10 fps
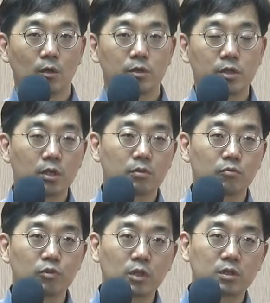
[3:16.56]
이게
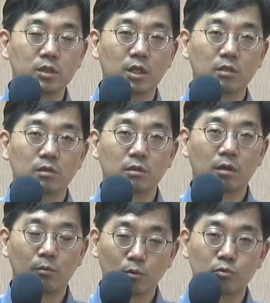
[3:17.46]
우리가 그냥
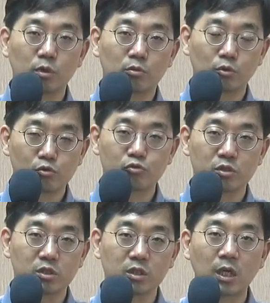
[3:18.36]
아뭐 그냥 그럴 수
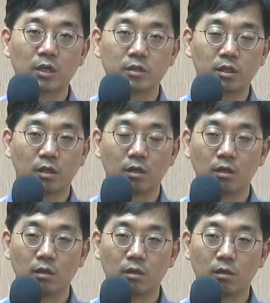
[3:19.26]
있지 이가 아니라
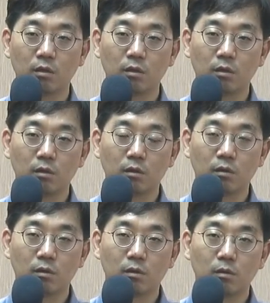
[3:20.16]

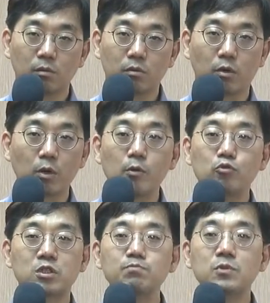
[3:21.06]
매우
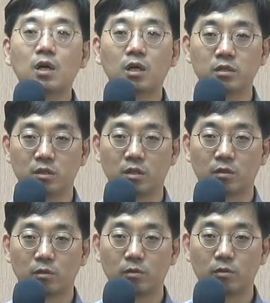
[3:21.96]
심각한 일이라는 거예요.